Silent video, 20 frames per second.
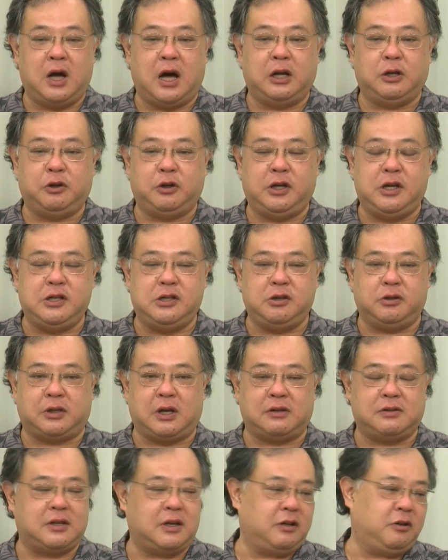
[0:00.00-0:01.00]
あの記事を
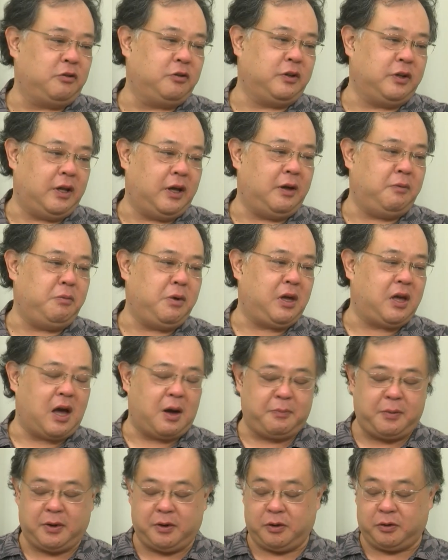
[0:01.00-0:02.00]
たくさん読んで見
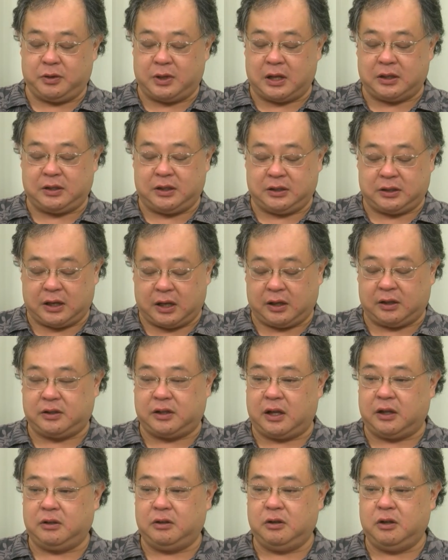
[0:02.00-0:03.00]
極めるようになっていただき
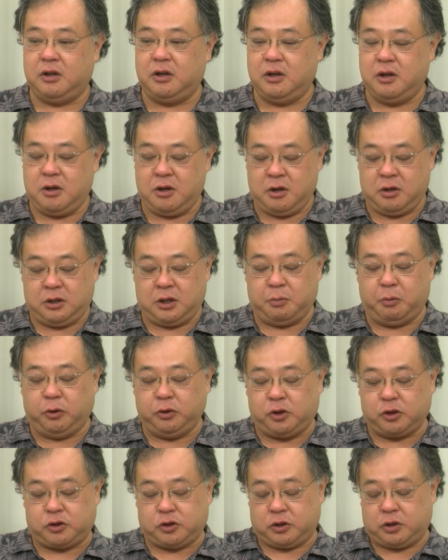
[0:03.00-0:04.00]
たい、うんうんうん、でも
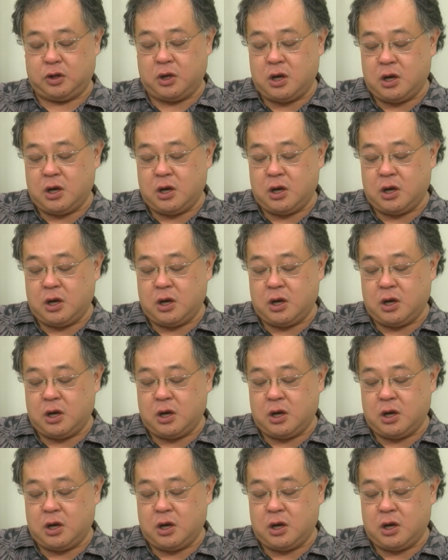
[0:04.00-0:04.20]
う一つ